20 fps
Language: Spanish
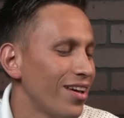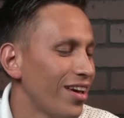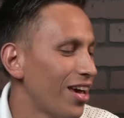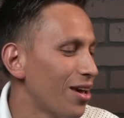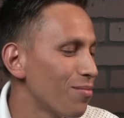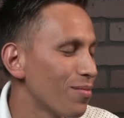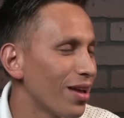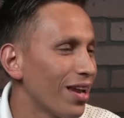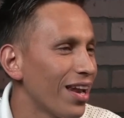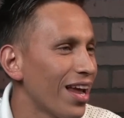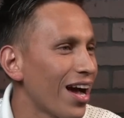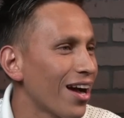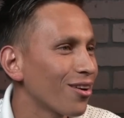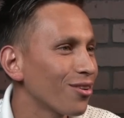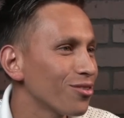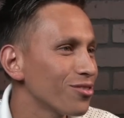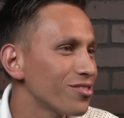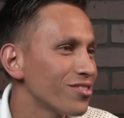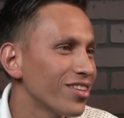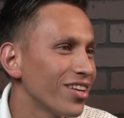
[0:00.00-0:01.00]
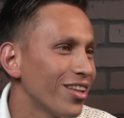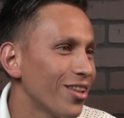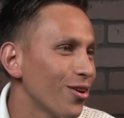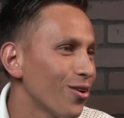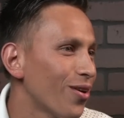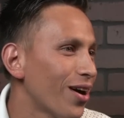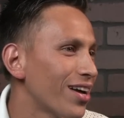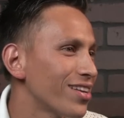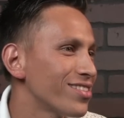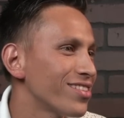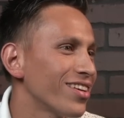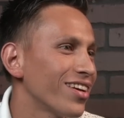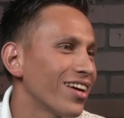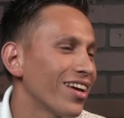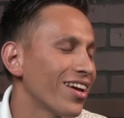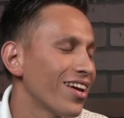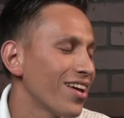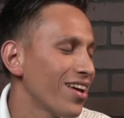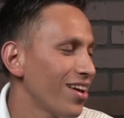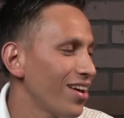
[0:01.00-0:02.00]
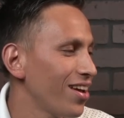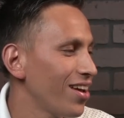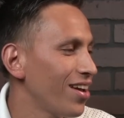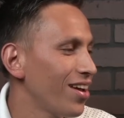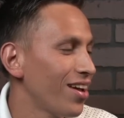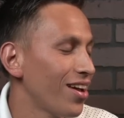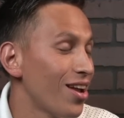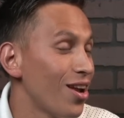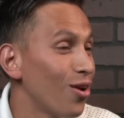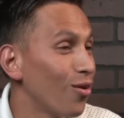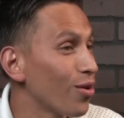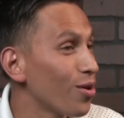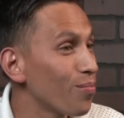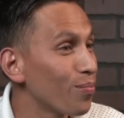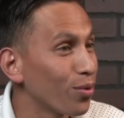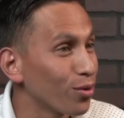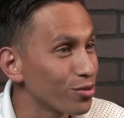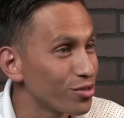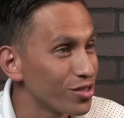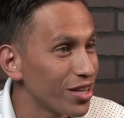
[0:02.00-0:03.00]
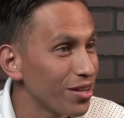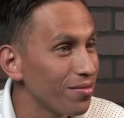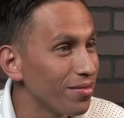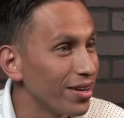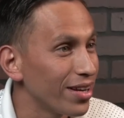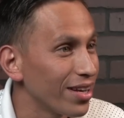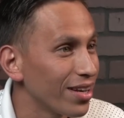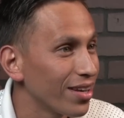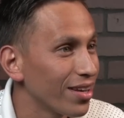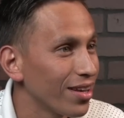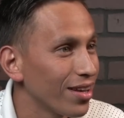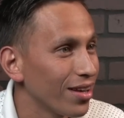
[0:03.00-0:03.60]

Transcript: en milagros y Dios hace lo imposible,